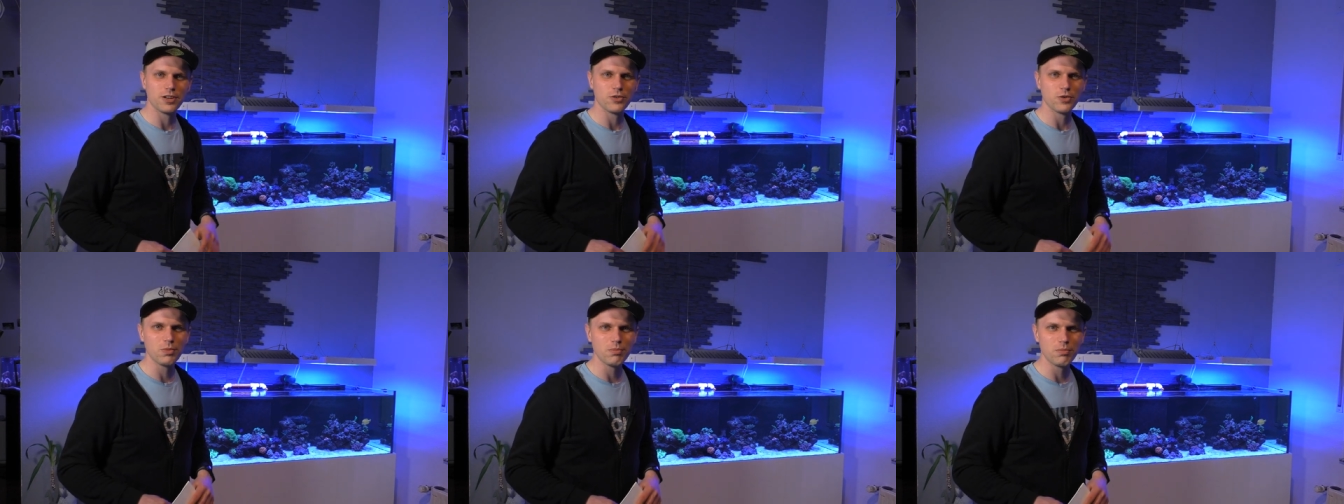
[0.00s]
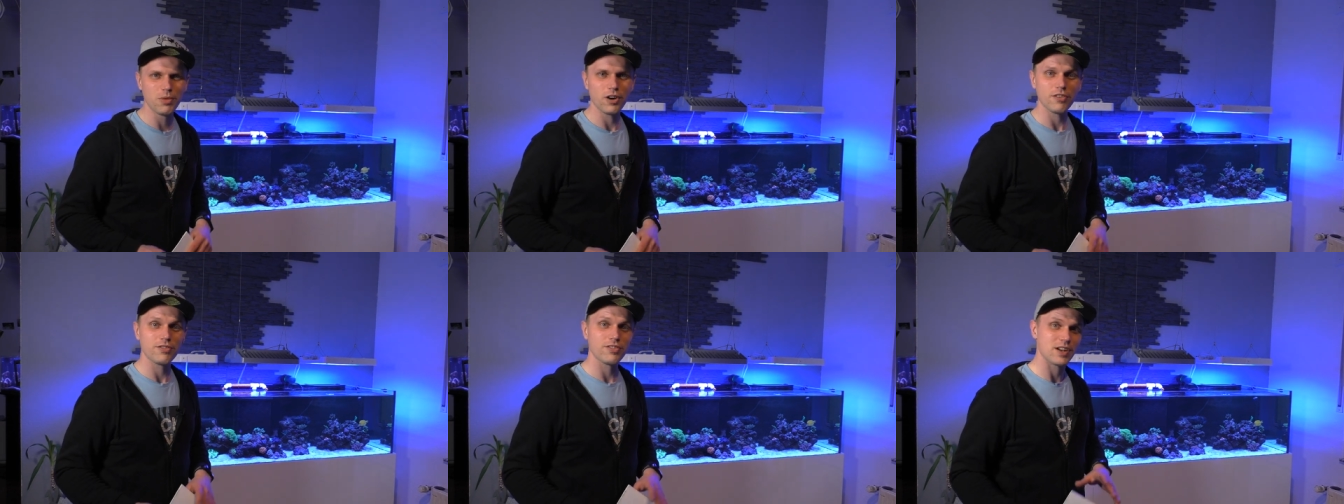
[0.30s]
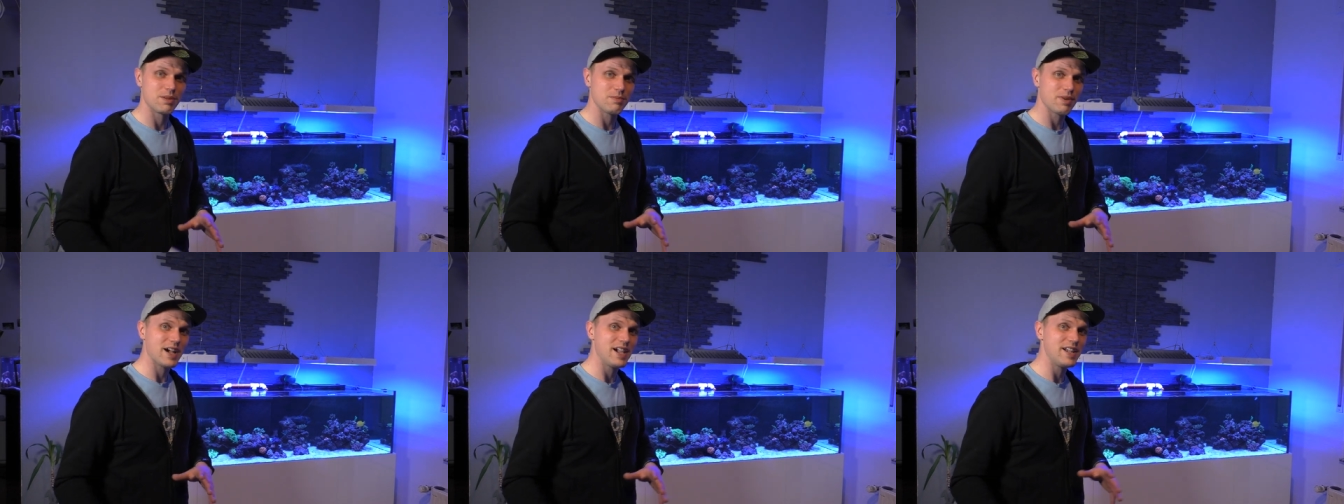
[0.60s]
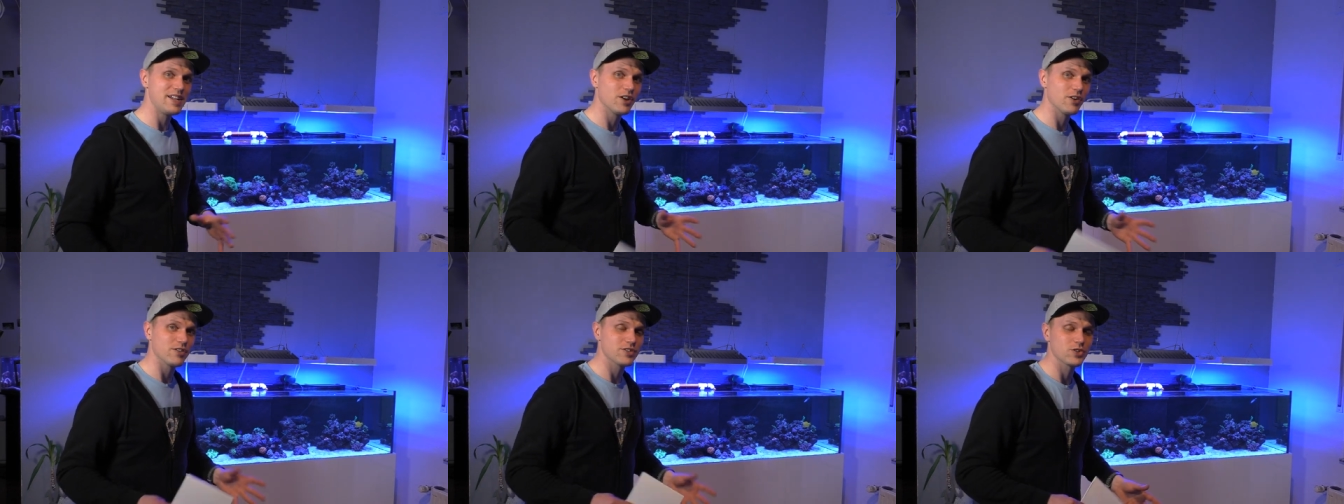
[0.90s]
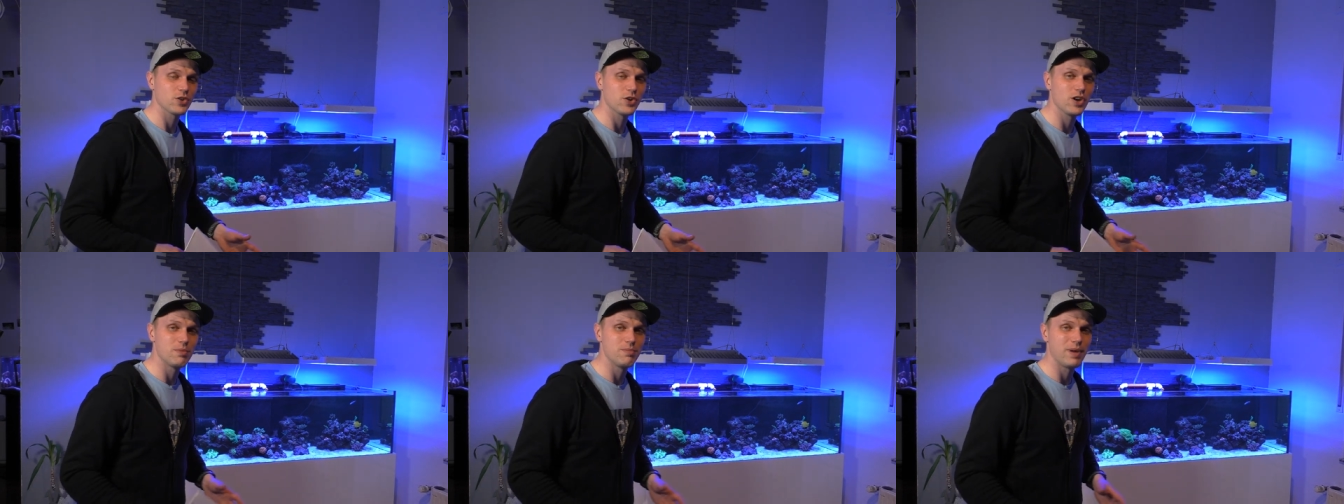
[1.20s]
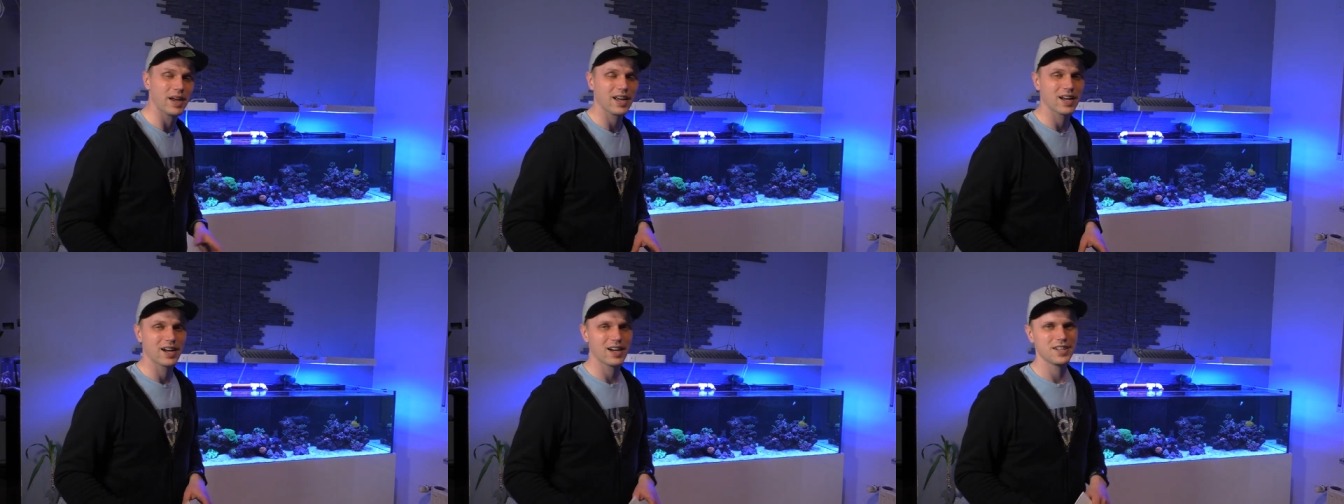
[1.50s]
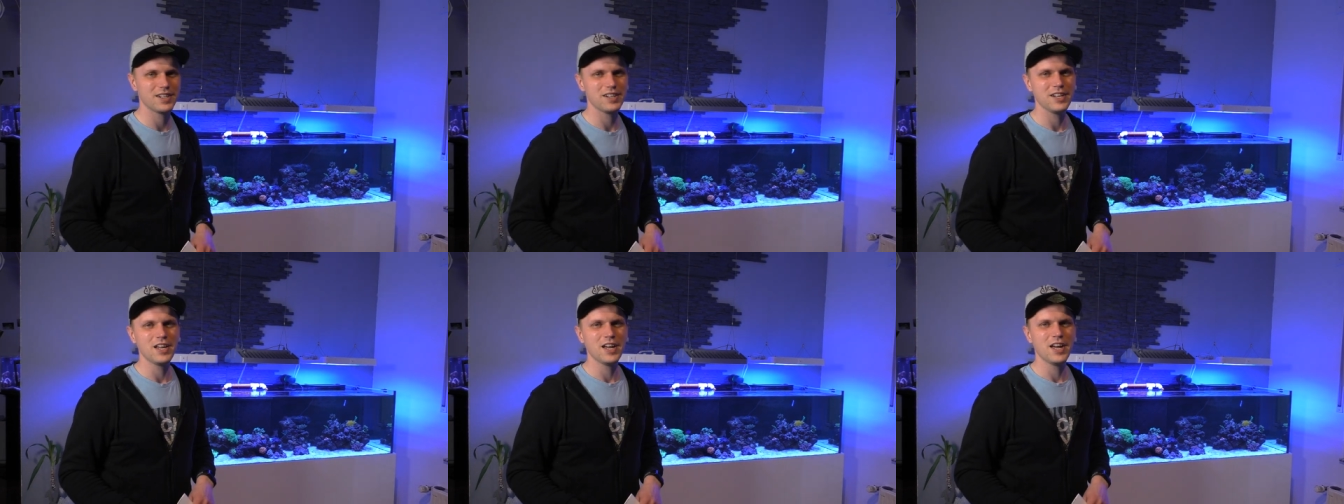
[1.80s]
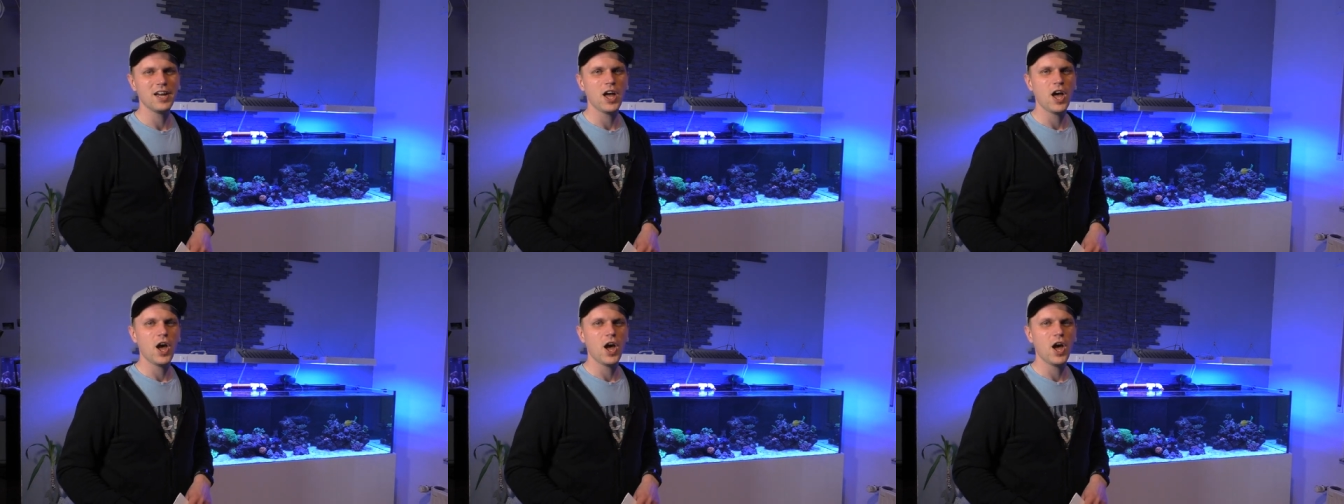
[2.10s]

den Umbau von dem alten aufs neue Becken an.